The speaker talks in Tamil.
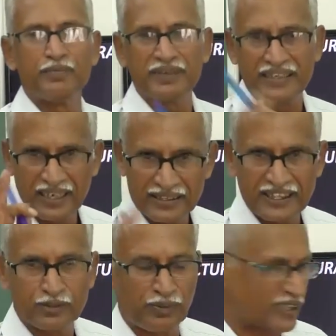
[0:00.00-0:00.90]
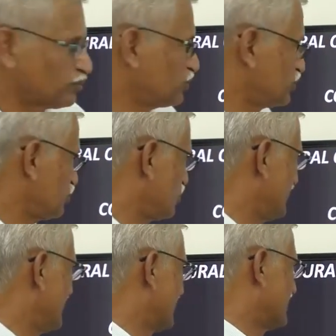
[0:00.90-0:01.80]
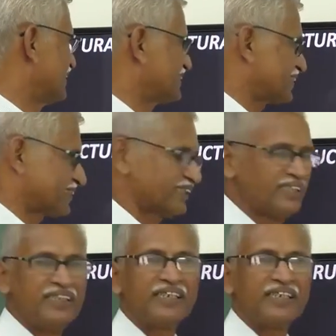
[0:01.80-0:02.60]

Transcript: எபித்தீரியல் செல்ஸ் பார்த்து முடிச்சிட்டோம் இன்னைக்கு டிஸ்கஷன்